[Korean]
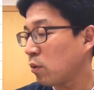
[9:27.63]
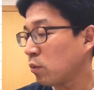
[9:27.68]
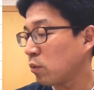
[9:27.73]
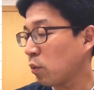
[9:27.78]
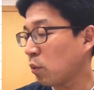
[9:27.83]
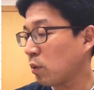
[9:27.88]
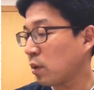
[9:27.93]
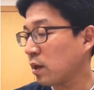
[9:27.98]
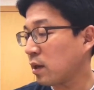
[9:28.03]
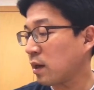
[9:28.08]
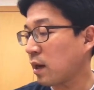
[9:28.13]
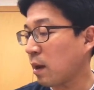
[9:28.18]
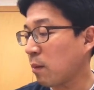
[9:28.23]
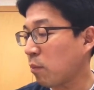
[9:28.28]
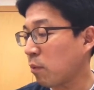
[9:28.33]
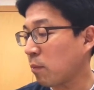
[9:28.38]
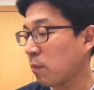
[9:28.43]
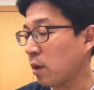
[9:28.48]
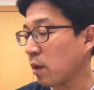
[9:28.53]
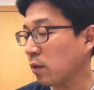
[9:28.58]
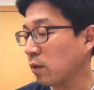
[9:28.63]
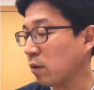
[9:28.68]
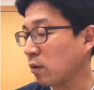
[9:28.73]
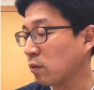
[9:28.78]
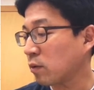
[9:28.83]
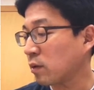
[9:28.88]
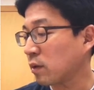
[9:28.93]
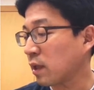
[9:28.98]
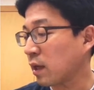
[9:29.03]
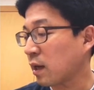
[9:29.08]
통일을 해보면
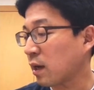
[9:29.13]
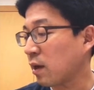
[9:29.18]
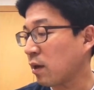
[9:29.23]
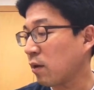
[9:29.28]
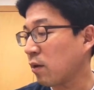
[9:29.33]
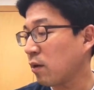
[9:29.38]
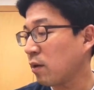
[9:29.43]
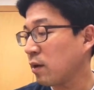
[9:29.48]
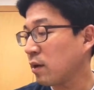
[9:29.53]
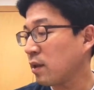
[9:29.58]
어떻게 될까요?